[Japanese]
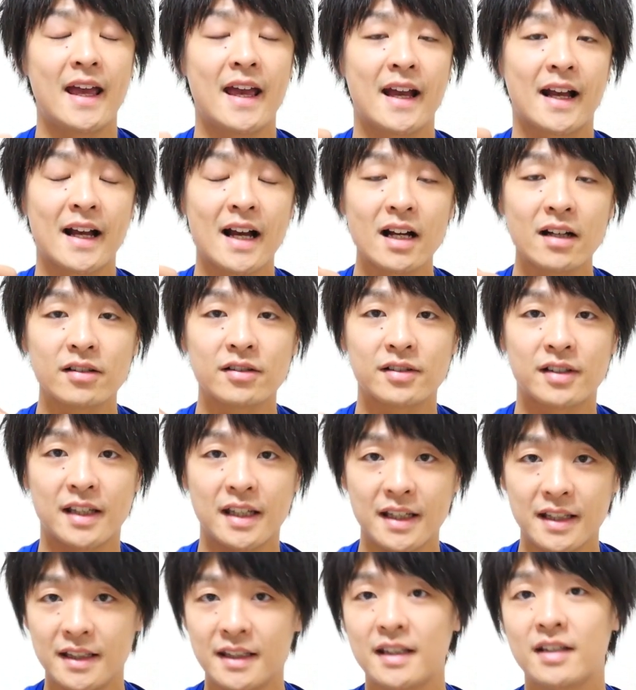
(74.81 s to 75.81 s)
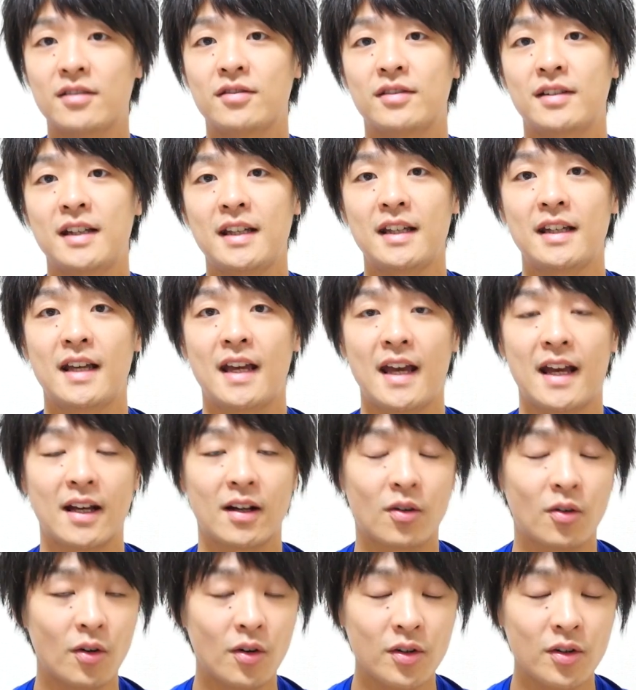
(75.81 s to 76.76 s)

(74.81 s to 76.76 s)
えー、各筋肉に、えー、